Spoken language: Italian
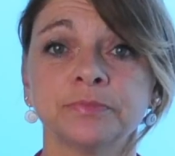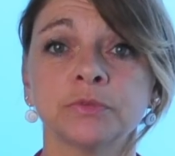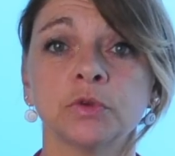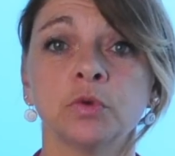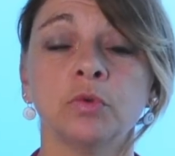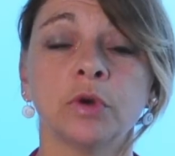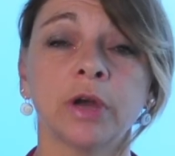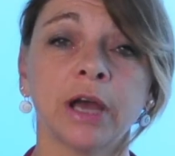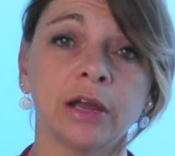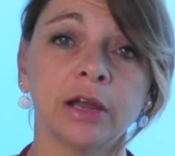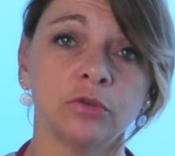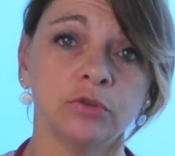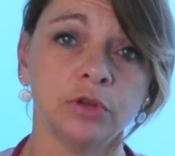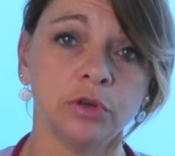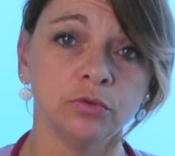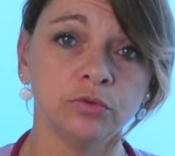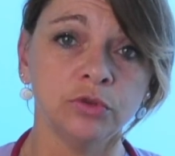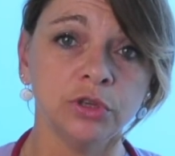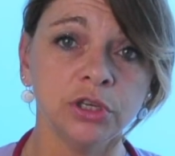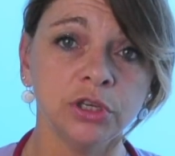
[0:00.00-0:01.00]
un calo
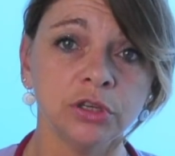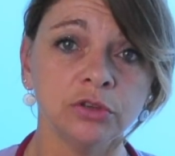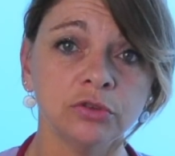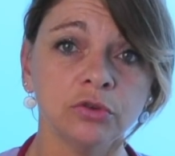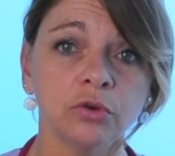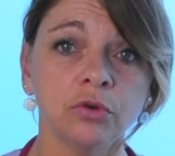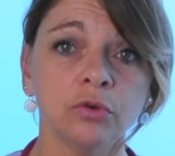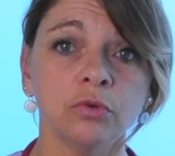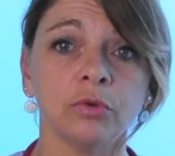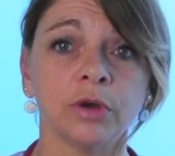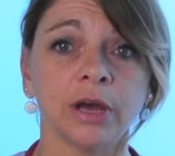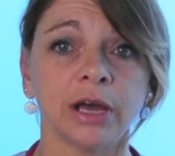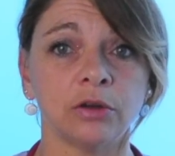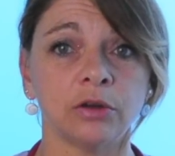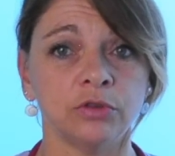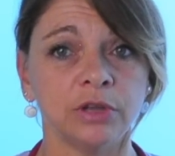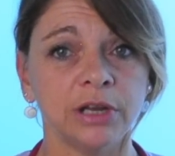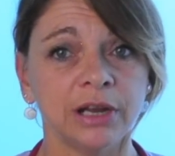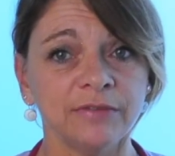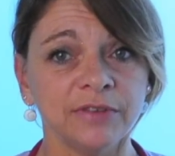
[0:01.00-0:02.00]
dell'udito, un
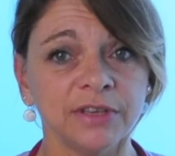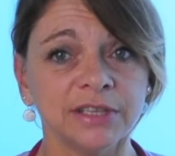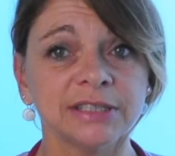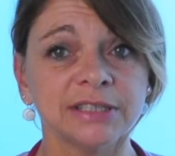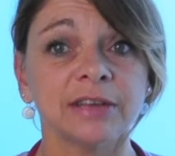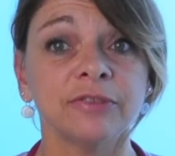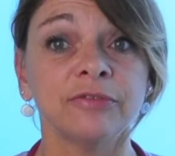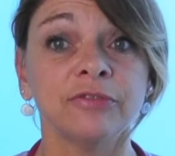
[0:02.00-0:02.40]
calo della vista,